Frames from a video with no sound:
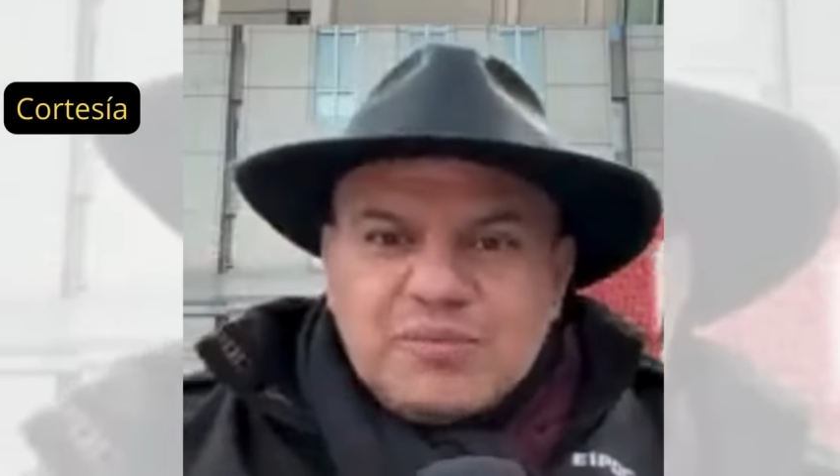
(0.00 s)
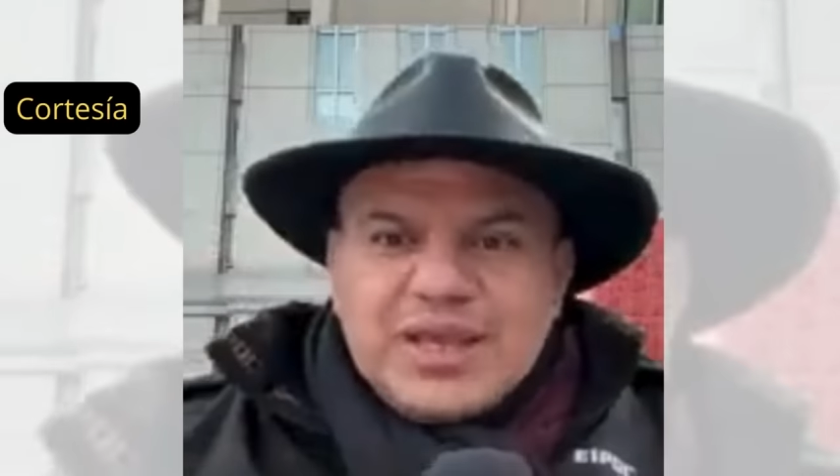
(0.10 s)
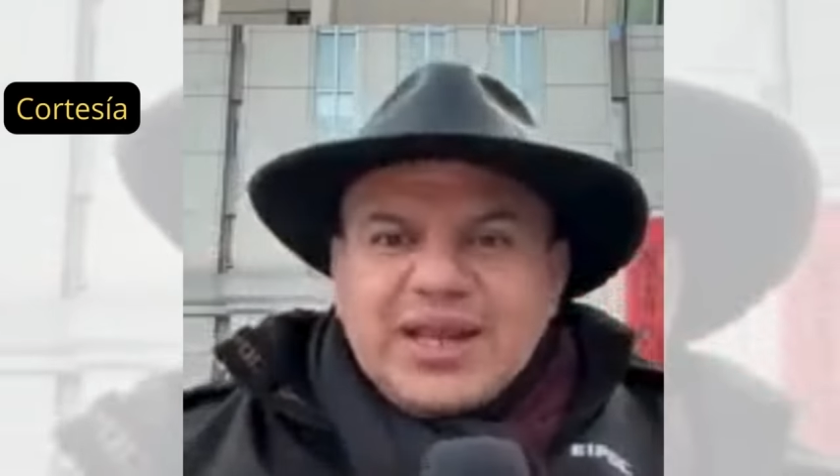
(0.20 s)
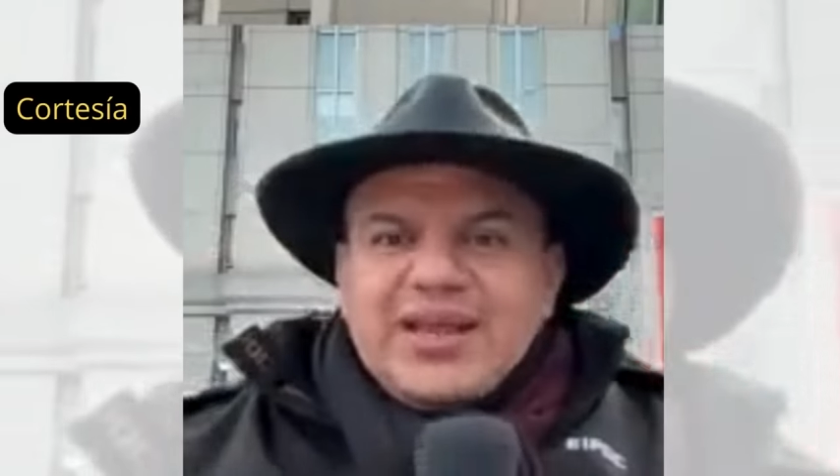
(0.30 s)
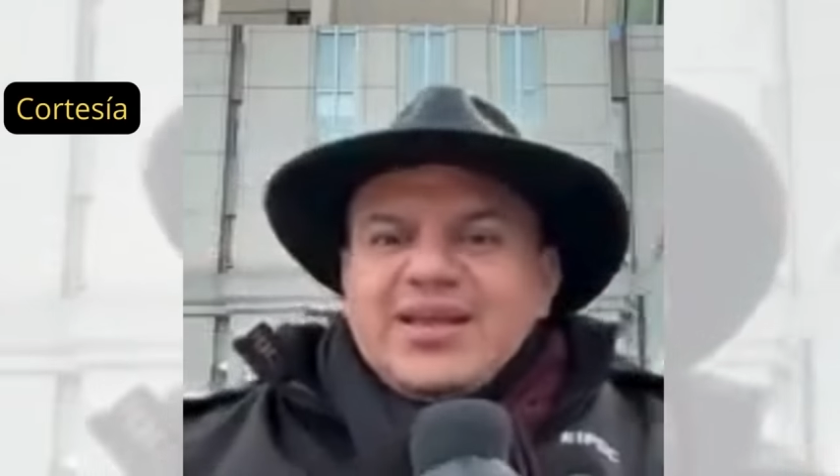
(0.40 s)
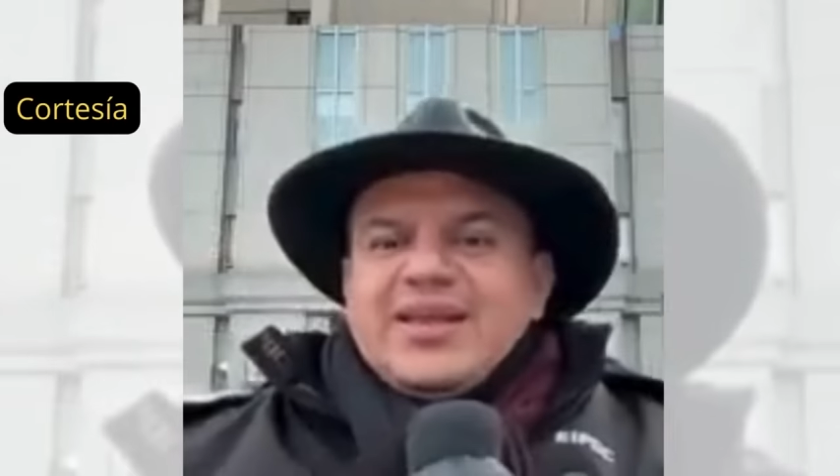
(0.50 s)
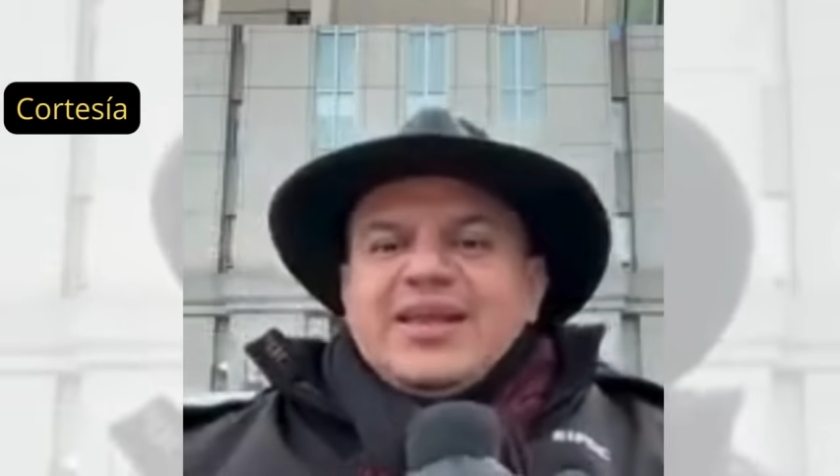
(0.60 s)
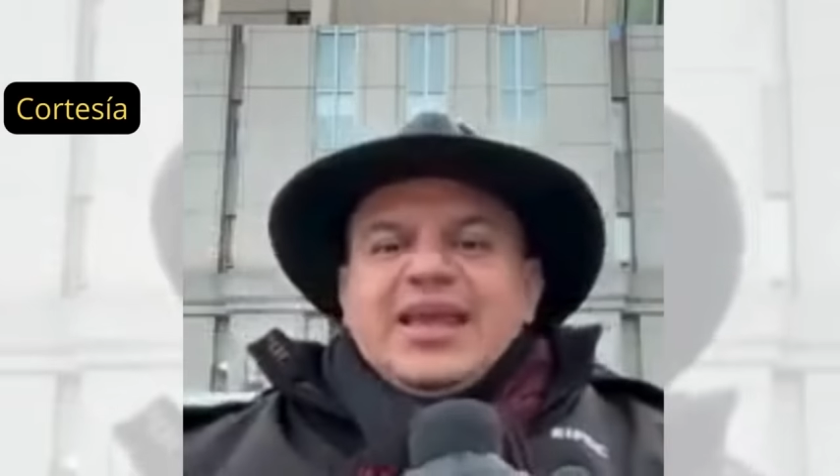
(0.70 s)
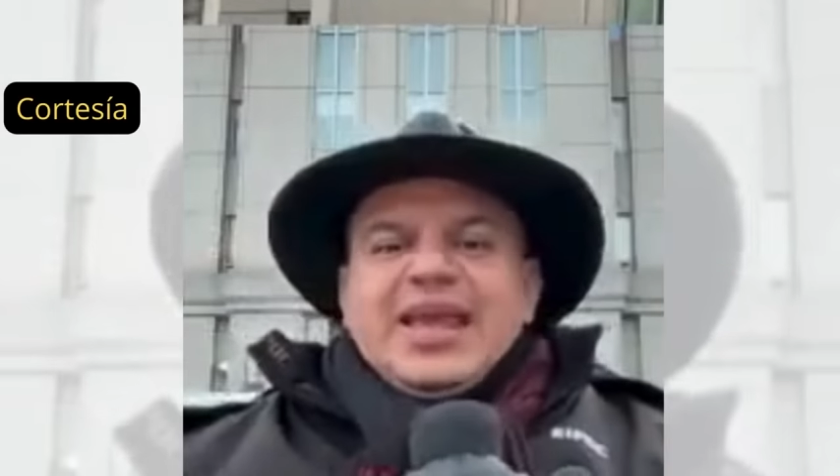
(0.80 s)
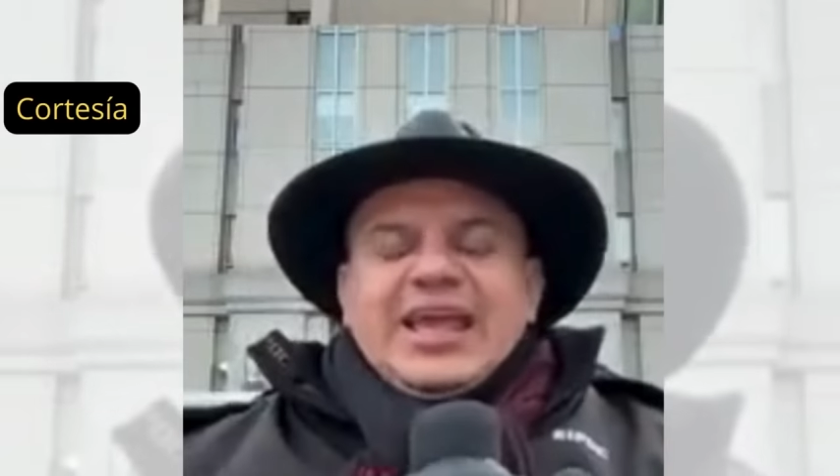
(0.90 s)
Mire,
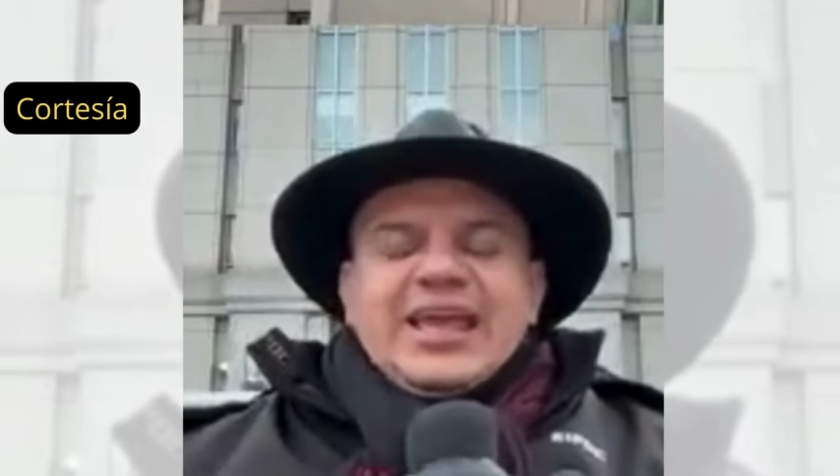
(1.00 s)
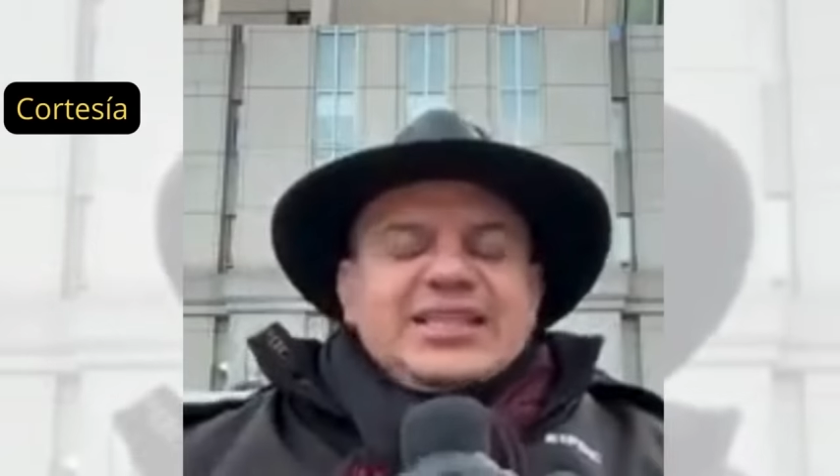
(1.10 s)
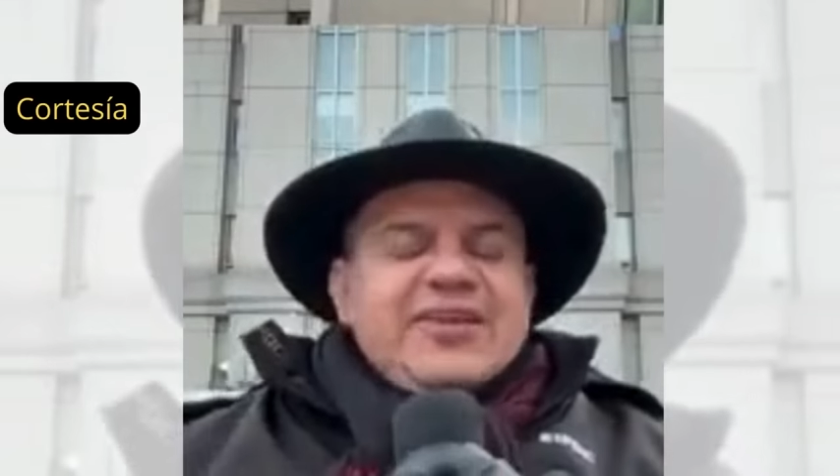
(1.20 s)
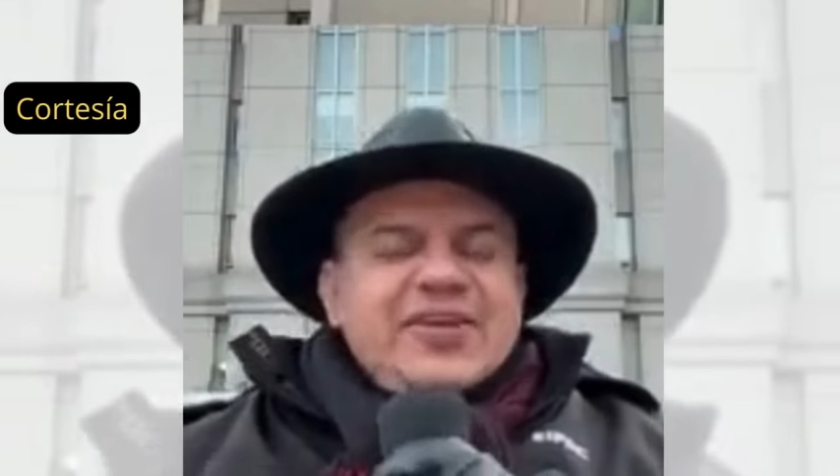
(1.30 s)
es que esta,